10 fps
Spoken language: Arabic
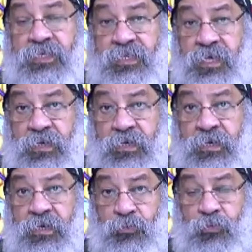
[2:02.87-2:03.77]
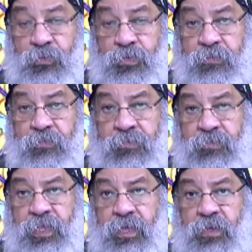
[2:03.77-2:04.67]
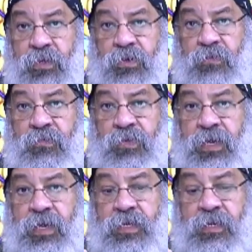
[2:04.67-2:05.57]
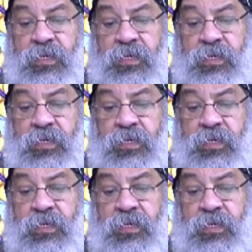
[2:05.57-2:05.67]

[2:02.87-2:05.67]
الزرع هطور فكأن